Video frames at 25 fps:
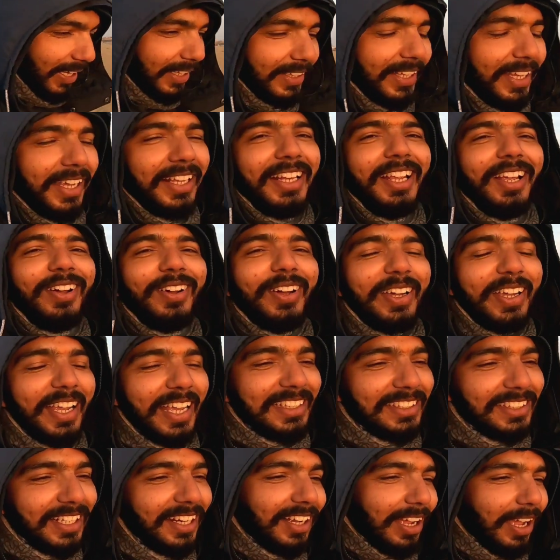देख लिया हुआ
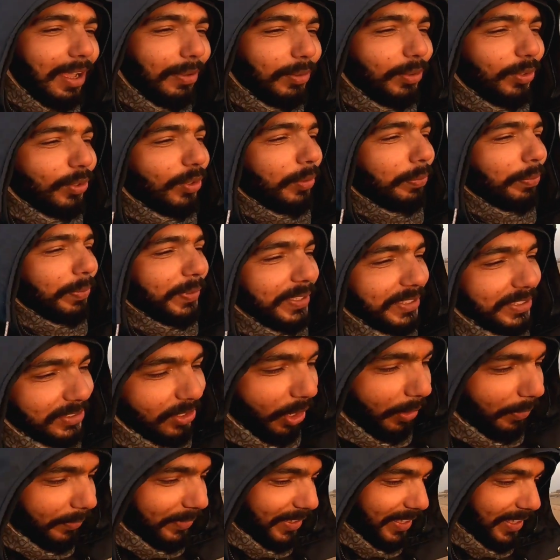कैसा लगा आप लोगों को प्लीज़
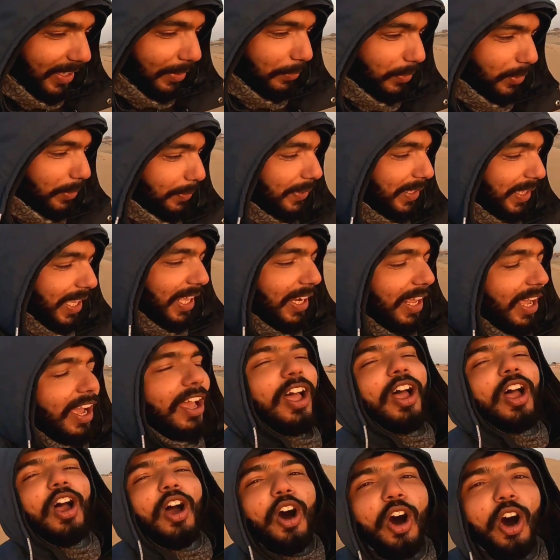कमेंट करके मुझे बताना
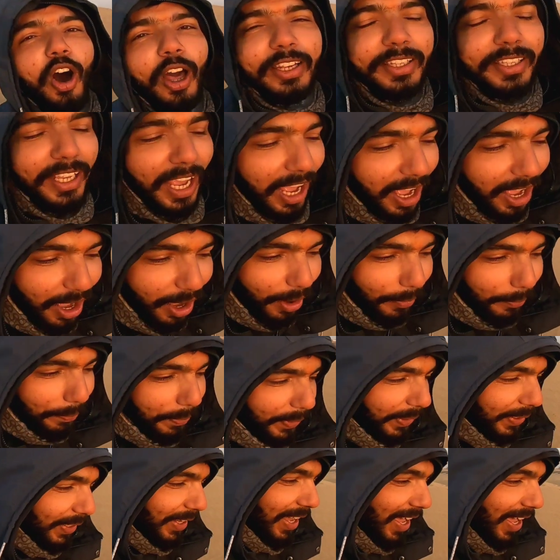और यहाँ पर